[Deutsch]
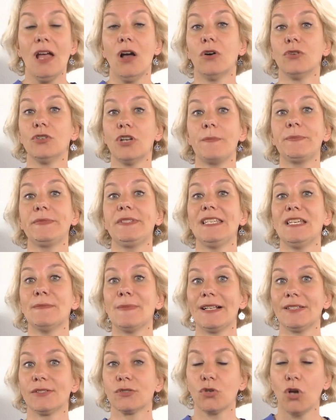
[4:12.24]
Und ob die
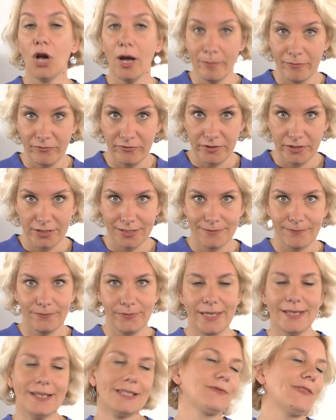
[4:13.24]
jemals kommen wird,
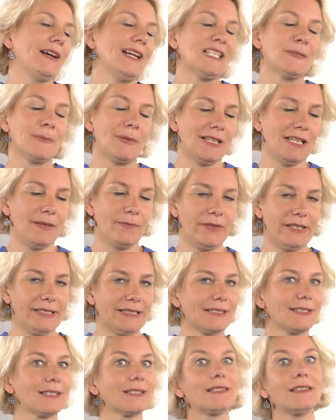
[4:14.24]
ja, das weiß man eben nicht.
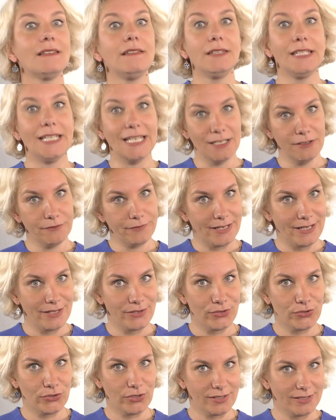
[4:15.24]
Das ist
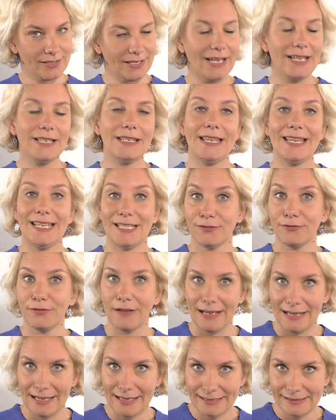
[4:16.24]
jedenfalls zurzeit echt
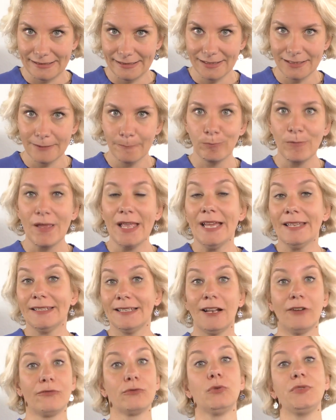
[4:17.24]
fraglich,
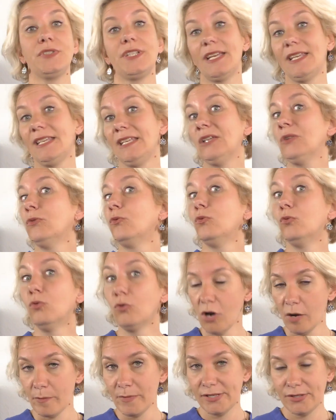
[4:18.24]
denn aufgrund der
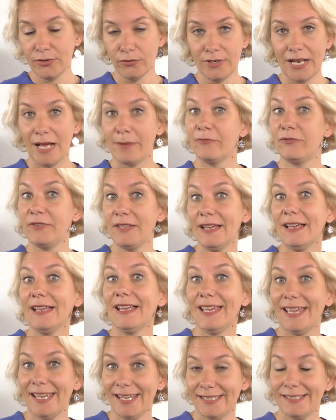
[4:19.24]
EU-Kommission haben wir
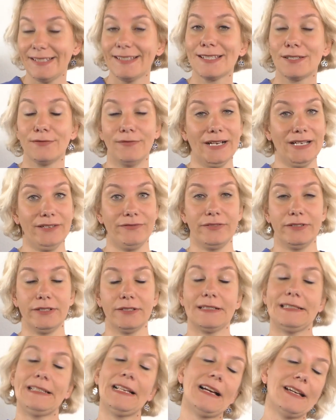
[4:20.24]
echte Zweifel.
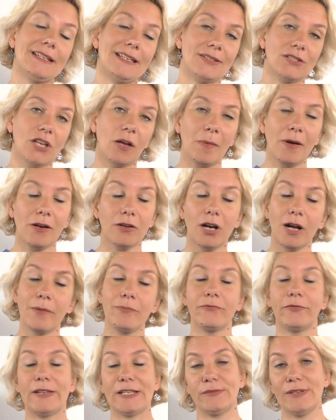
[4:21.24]
Klar, der Sommer
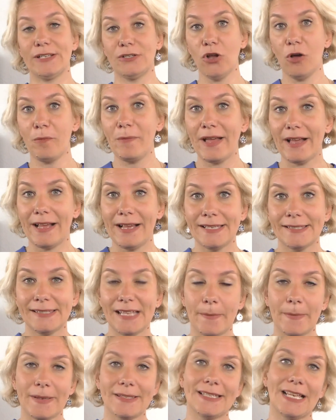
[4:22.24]
kommt, vielleicht werden noch mehr Reisen
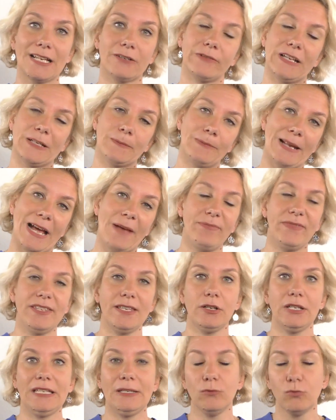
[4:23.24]
abgesagt, vielleicht bleibt
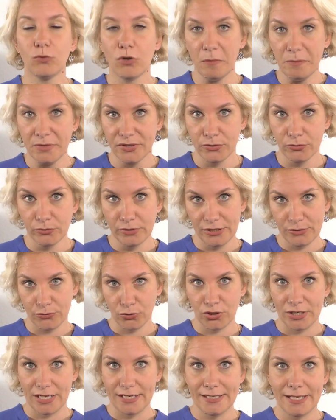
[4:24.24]
die EU-Kommission nicht so
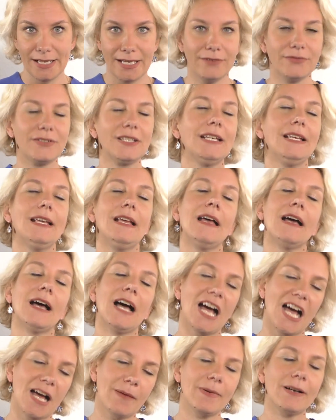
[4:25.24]
standhaft,
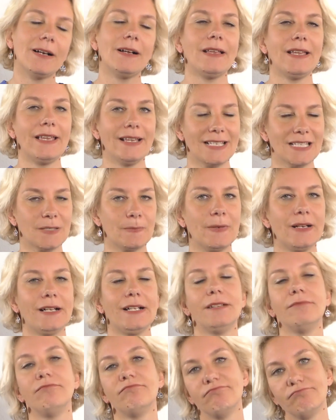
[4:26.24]
aber
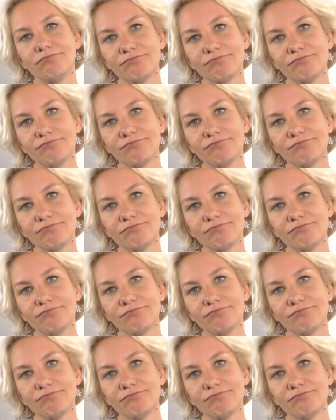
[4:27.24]
erstmal